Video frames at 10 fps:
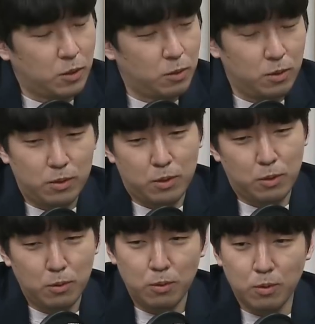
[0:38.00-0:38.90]
저
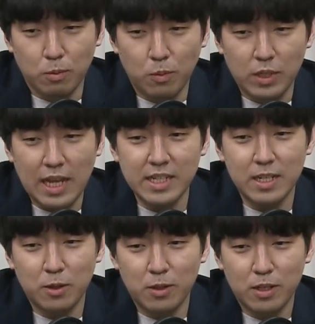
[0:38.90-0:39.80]
저도 뭐 음. 사실
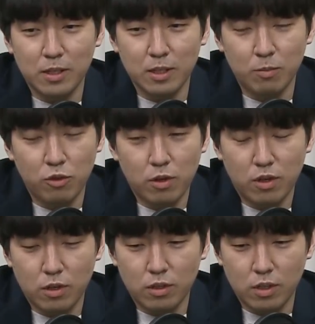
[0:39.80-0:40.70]
저는
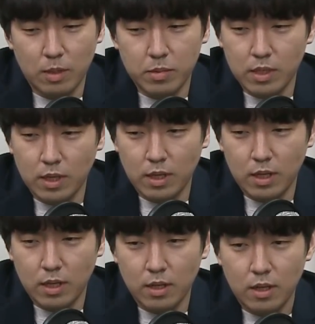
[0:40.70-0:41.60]
금융권
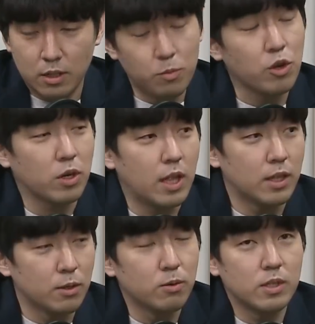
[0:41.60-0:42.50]
입사 금융권에
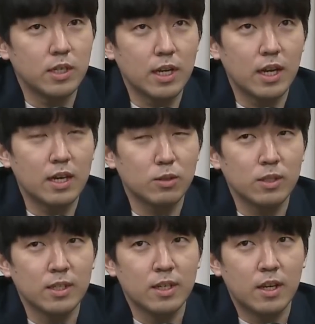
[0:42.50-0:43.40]
들어온 지가 음.
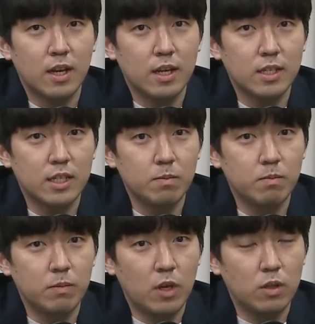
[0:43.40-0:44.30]
한
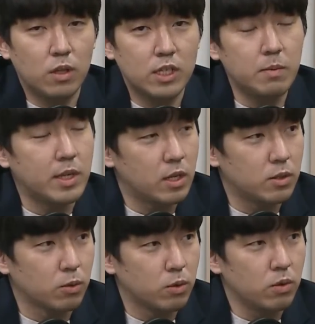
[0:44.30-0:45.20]
10년 12년
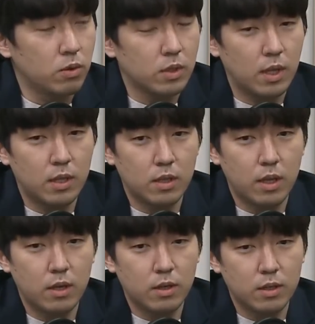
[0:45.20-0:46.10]
정도 음.
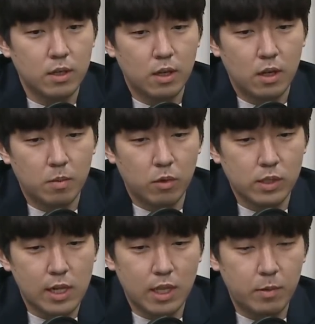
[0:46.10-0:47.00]
됐는데요. 어,
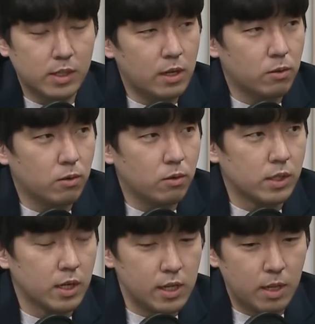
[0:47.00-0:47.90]
짧다면 짧고
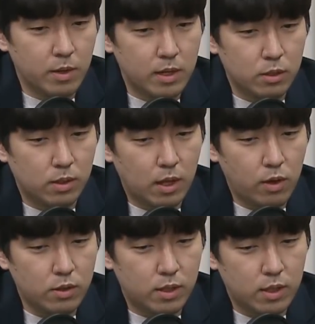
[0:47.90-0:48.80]
이제 음. 길다면 길다고
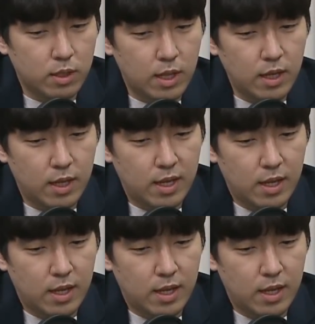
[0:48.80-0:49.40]
할 수 있는데